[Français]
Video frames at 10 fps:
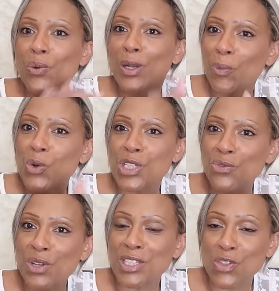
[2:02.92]
pour les
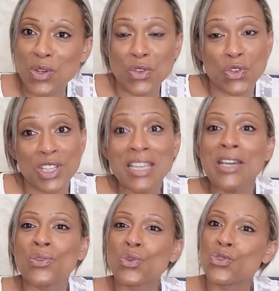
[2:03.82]
prochaines fois si je dois changer
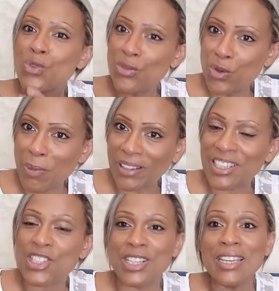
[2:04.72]
donc je voulais vous le
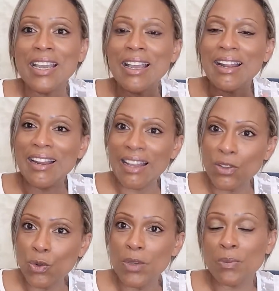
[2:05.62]
partager la
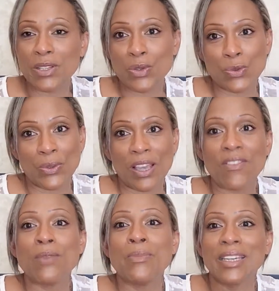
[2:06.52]
nommer parce que son
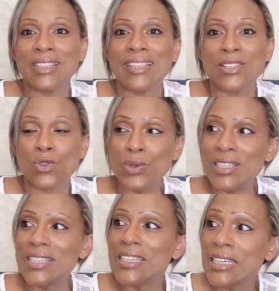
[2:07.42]
travail mérite d'être
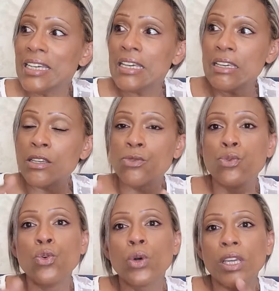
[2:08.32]
souligné et
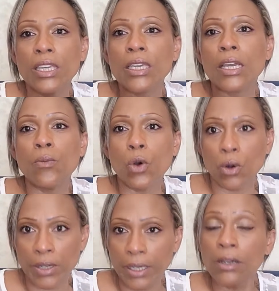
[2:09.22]
vous l'aurez également
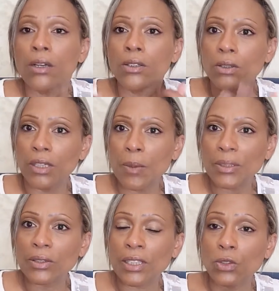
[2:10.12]
en lien dans la
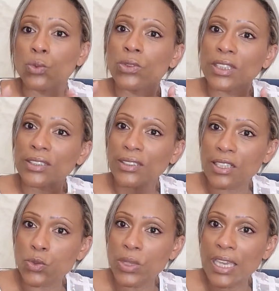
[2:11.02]
présentation donc ça ce
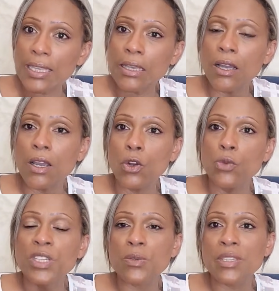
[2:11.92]
sera ce week-end
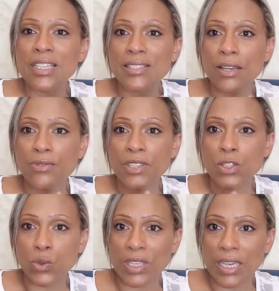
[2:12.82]
le mix média sera fini
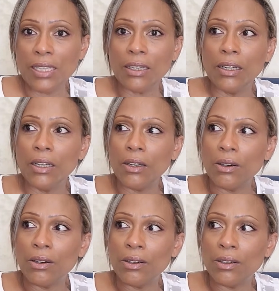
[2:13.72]
ce week-end
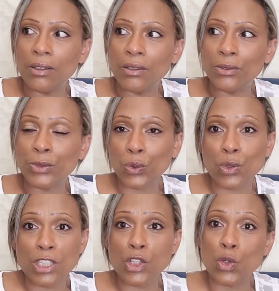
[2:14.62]
euh,
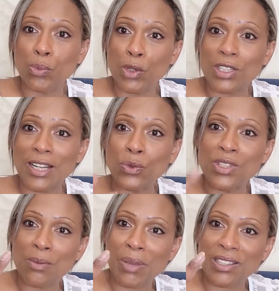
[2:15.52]
vendredi je poste la
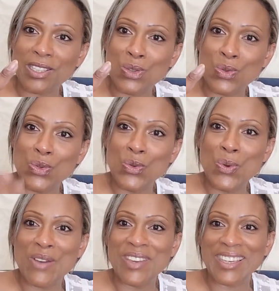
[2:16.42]
deuxième partie du
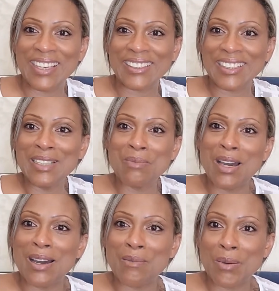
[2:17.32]
duo avec Catherine
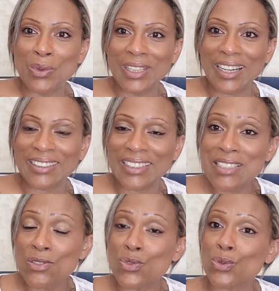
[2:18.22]
ma, ma
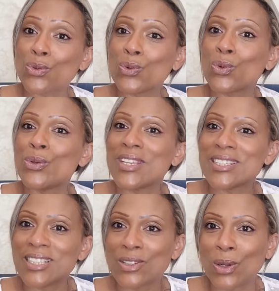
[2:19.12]
modératrice sur donc le
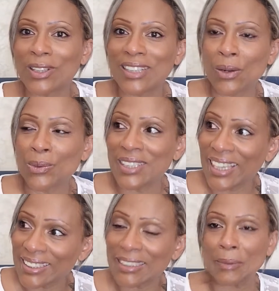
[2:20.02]
Nice Title Town
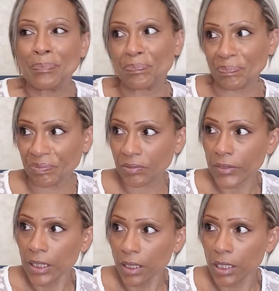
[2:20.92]
4
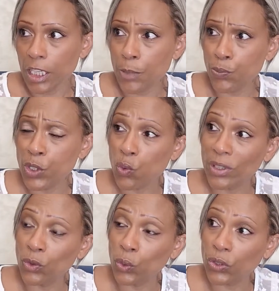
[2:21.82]
et puis
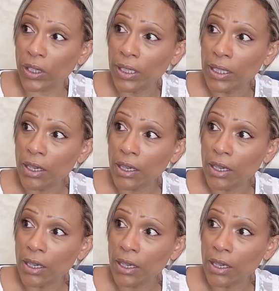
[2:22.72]
quoi d'autre